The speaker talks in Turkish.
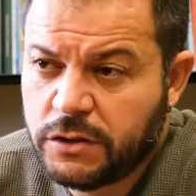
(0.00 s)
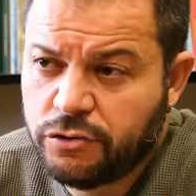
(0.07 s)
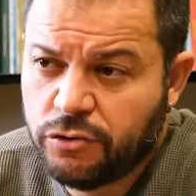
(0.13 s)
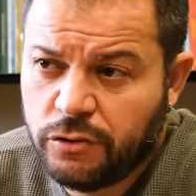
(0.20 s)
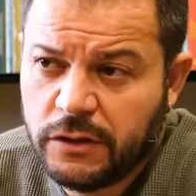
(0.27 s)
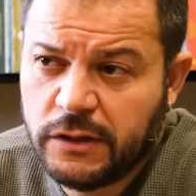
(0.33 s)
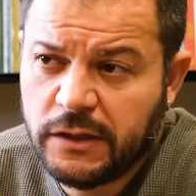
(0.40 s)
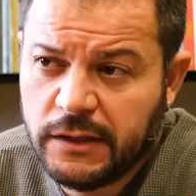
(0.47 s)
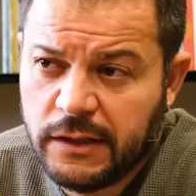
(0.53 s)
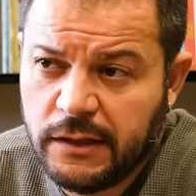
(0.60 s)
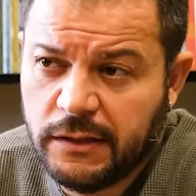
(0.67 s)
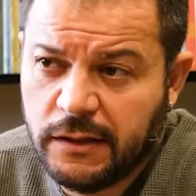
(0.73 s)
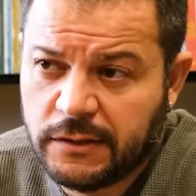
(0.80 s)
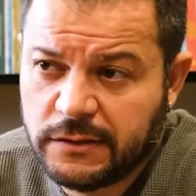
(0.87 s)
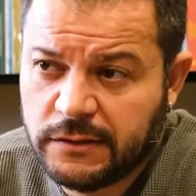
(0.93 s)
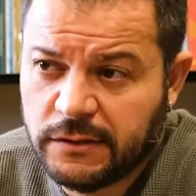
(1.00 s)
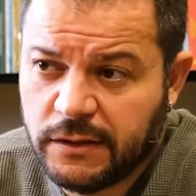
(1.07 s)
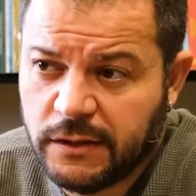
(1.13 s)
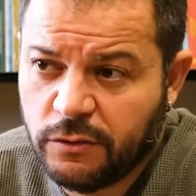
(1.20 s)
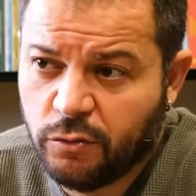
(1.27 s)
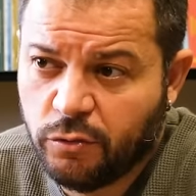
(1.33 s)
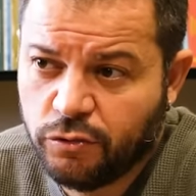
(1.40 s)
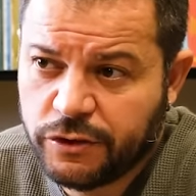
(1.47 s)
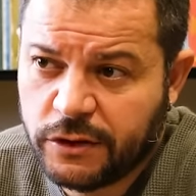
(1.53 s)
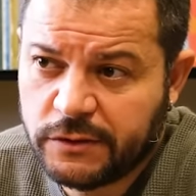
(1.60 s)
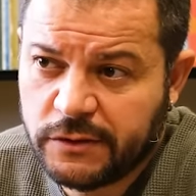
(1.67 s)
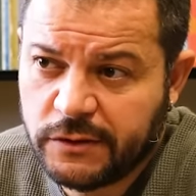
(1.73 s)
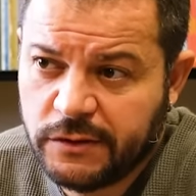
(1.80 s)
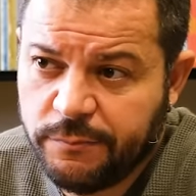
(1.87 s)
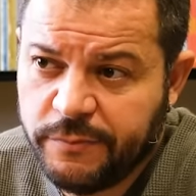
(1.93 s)
de sonradan geldi aslında. Yani o
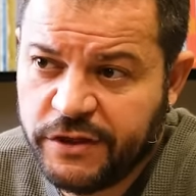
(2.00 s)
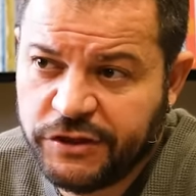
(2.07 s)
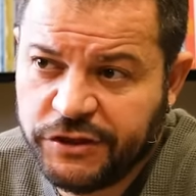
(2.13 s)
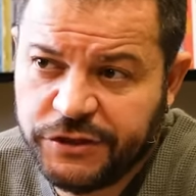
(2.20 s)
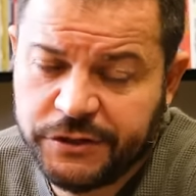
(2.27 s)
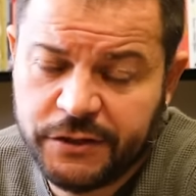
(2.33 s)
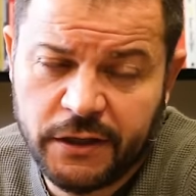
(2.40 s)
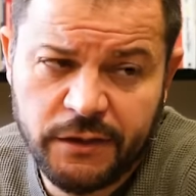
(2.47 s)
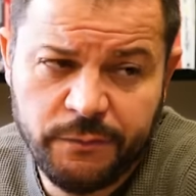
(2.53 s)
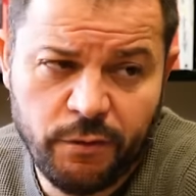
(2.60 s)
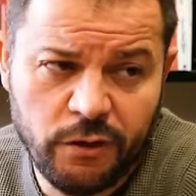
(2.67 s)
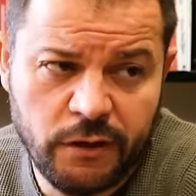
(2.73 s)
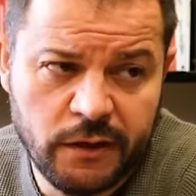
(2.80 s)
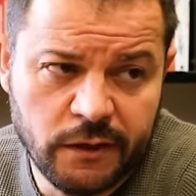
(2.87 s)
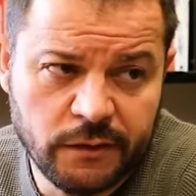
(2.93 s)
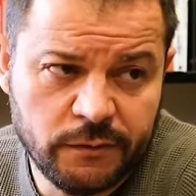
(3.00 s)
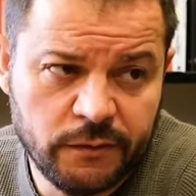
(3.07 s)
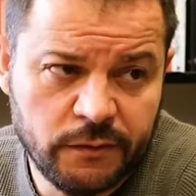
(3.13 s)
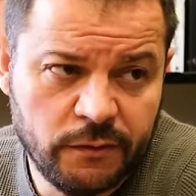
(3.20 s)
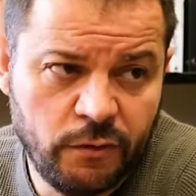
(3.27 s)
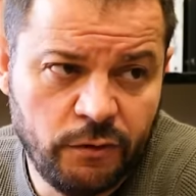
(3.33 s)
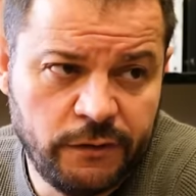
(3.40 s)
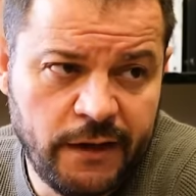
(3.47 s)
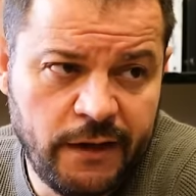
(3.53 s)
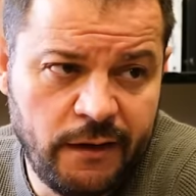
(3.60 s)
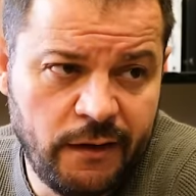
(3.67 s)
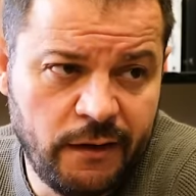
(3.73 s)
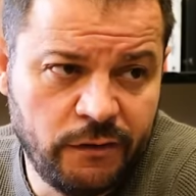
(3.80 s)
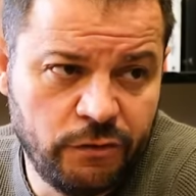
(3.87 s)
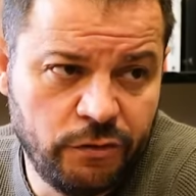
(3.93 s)
uçaktaki 5 kişi kayıp olarak evet.
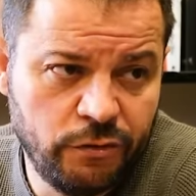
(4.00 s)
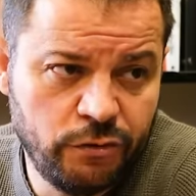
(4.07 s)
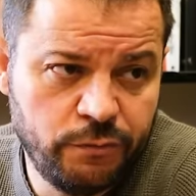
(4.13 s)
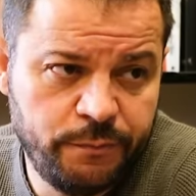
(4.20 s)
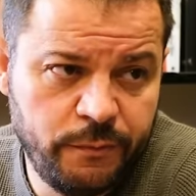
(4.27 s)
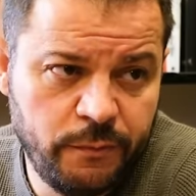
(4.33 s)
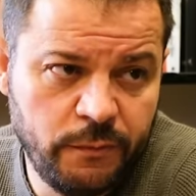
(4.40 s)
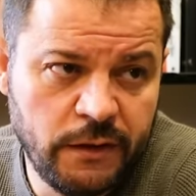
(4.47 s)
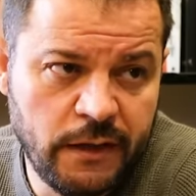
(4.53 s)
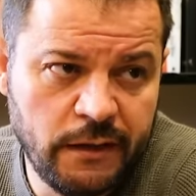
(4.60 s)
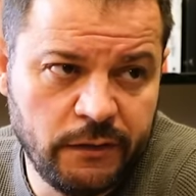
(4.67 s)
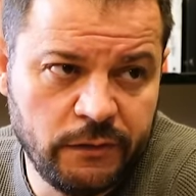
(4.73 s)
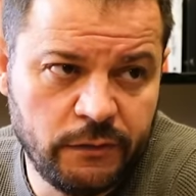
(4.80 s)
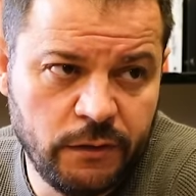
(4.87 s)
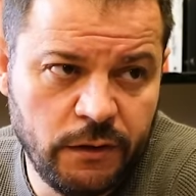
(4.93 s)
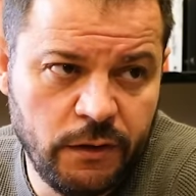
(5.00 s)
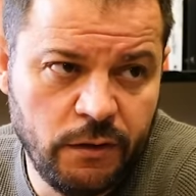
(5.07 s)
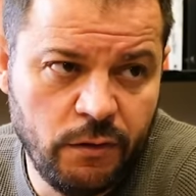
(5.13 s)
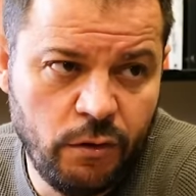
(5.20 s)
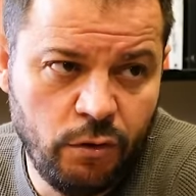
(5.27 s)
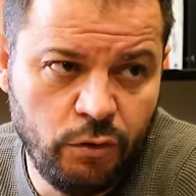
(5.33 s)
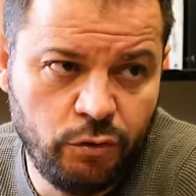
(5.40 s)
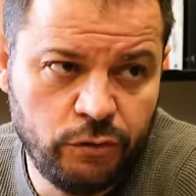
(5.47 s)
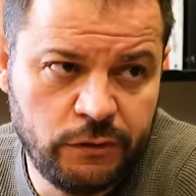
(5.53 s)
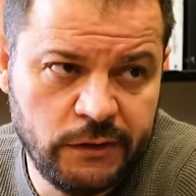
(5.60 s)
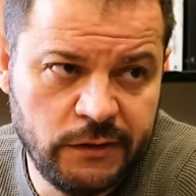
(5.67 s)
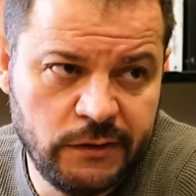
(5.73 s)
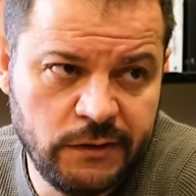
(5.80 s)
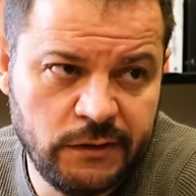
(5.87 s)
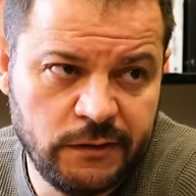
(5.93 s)
değerlendiriyordu. Yani e,
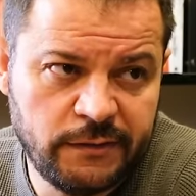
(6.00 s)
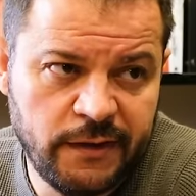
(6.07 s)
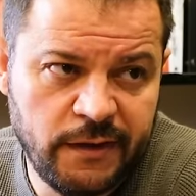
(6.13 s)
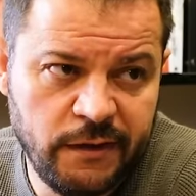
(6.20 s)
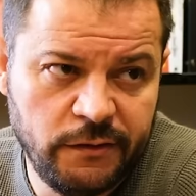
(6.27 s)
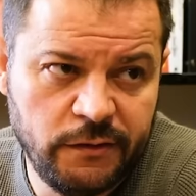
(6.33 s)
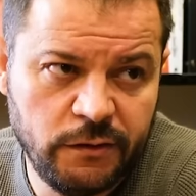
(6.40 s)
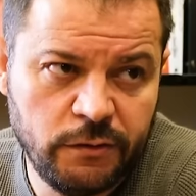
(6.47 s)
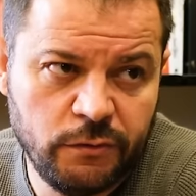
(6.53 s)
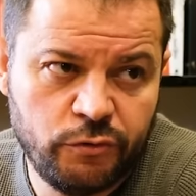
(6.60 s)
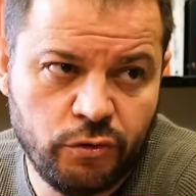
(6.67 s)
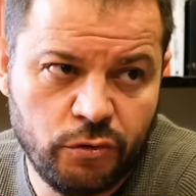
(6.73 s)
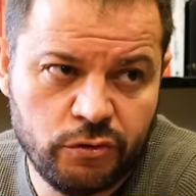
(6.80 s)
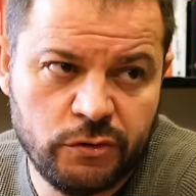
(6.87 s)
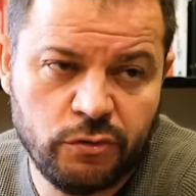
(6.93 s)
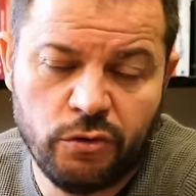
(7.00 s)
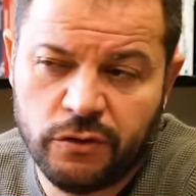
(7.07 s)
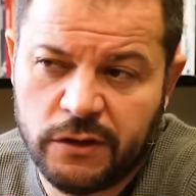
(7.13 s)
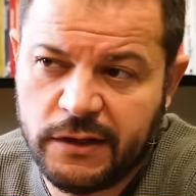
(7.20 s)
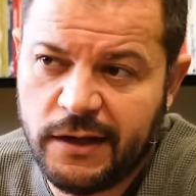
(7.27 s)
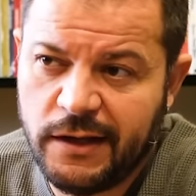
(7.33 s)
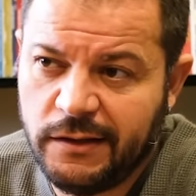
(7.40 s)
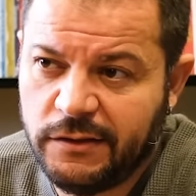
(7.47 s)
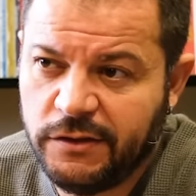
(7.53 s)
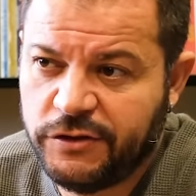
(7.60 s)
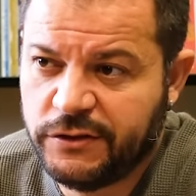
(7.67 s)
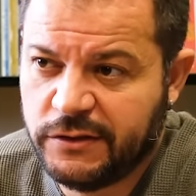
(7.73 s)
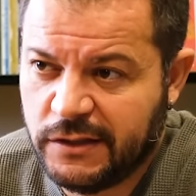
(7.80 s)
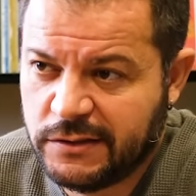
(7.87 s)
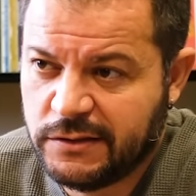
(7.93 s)
öldüklerinin teyidi çok sonra geldiği
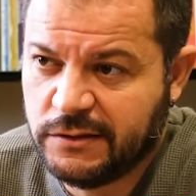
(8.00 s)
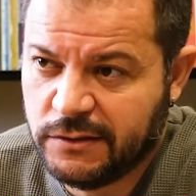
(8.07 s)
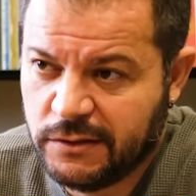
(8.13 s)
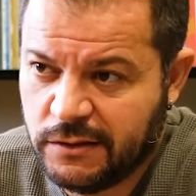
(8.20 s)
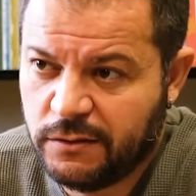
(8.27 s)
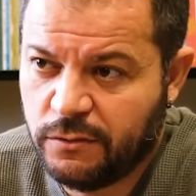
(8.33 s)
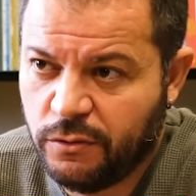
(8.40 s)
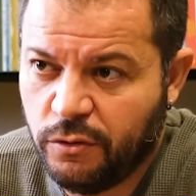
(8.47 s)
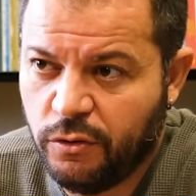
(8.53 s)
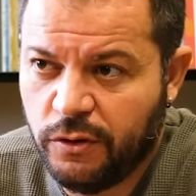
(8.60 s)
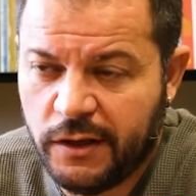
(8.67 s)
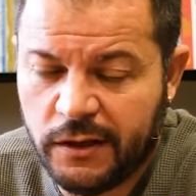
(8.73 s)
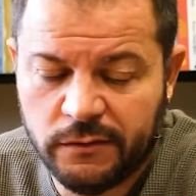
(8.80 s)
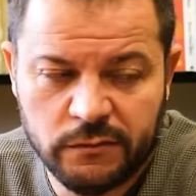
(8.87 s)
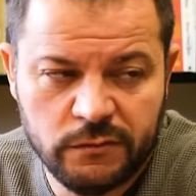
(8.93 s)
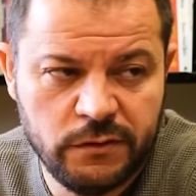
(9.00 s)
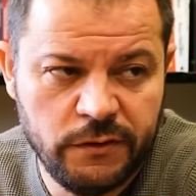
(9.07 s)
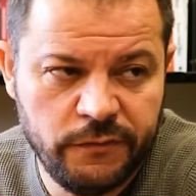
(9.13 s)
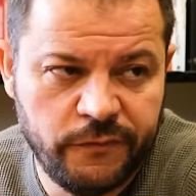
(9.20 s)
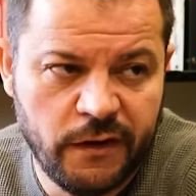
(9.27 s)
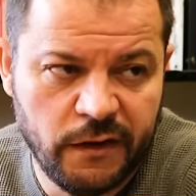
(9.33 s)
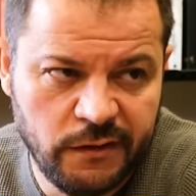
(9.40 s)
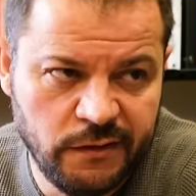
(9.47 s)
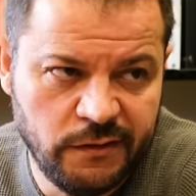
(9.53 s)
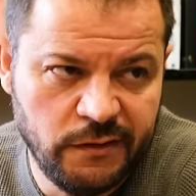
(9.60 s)
için aslında evet. ölen ifade